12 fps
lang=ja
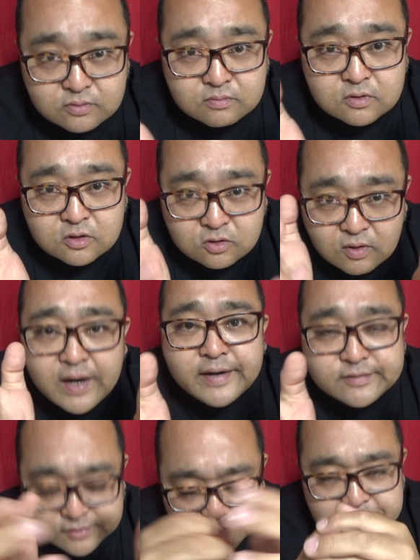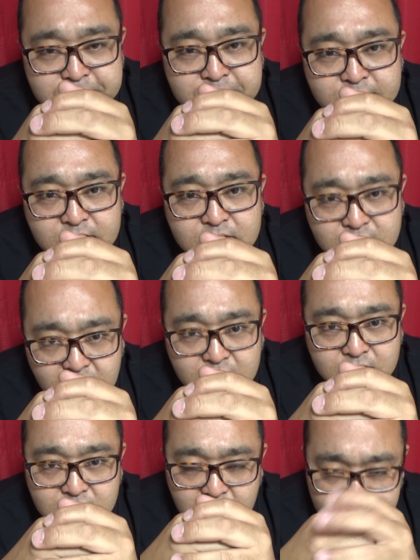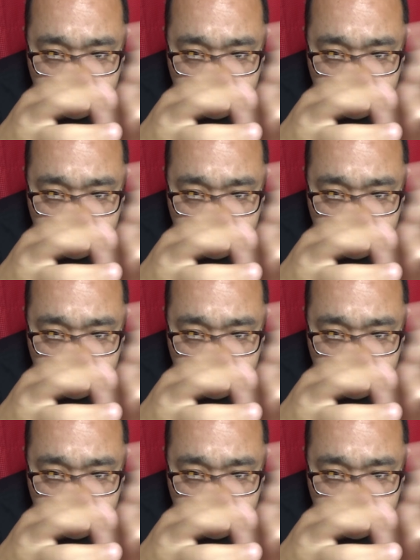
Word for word: ル、クワハウスね、立